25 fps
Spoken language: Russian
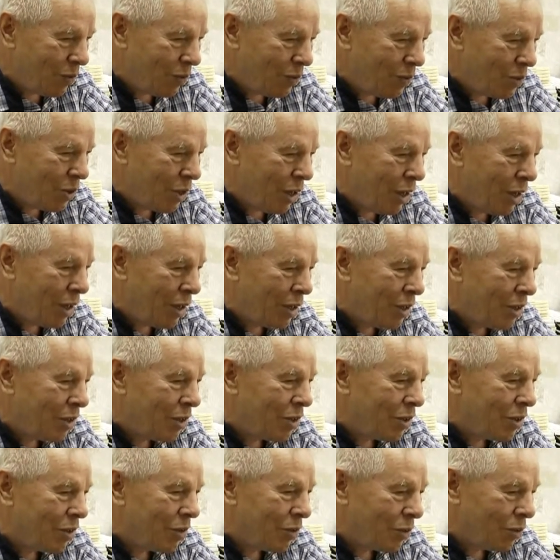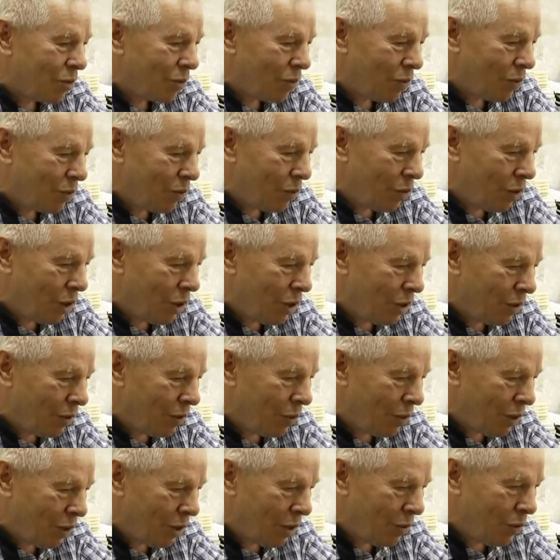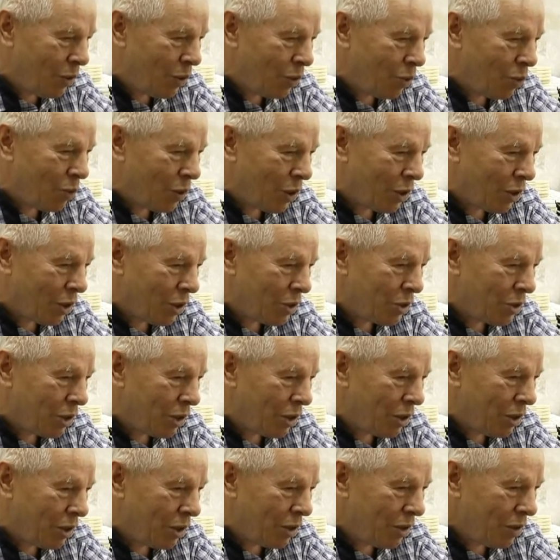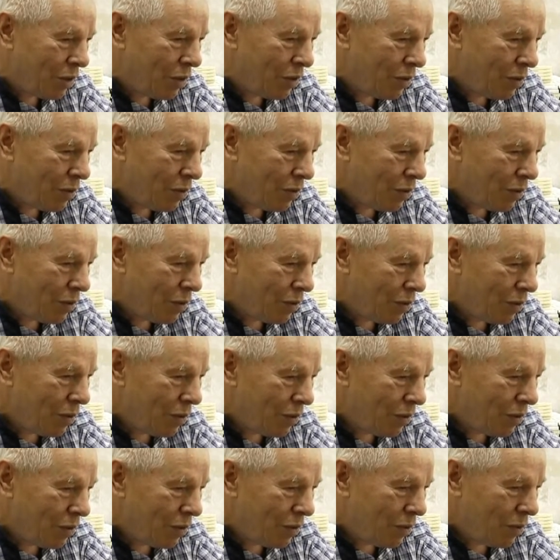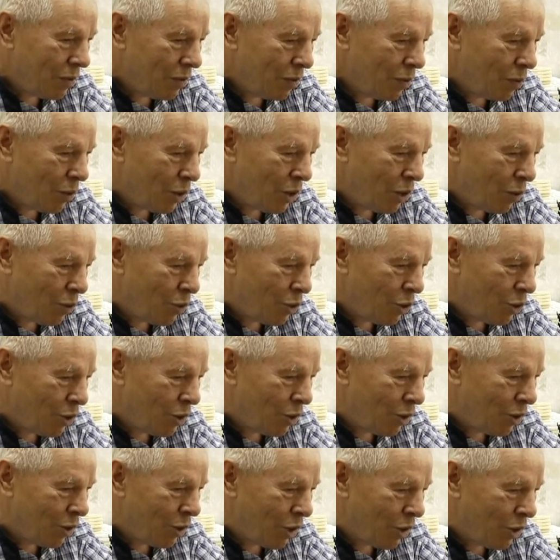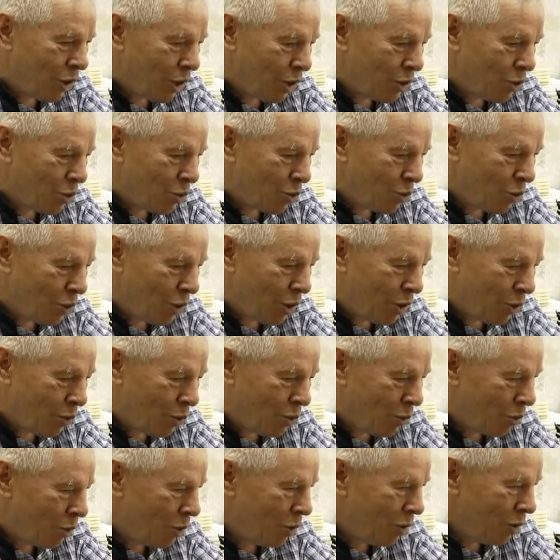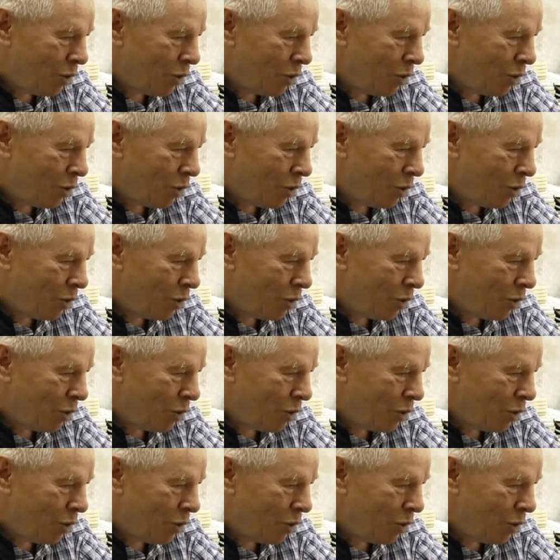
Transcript: Вся э, в голове у меня доска, потому что я нотацию, я ее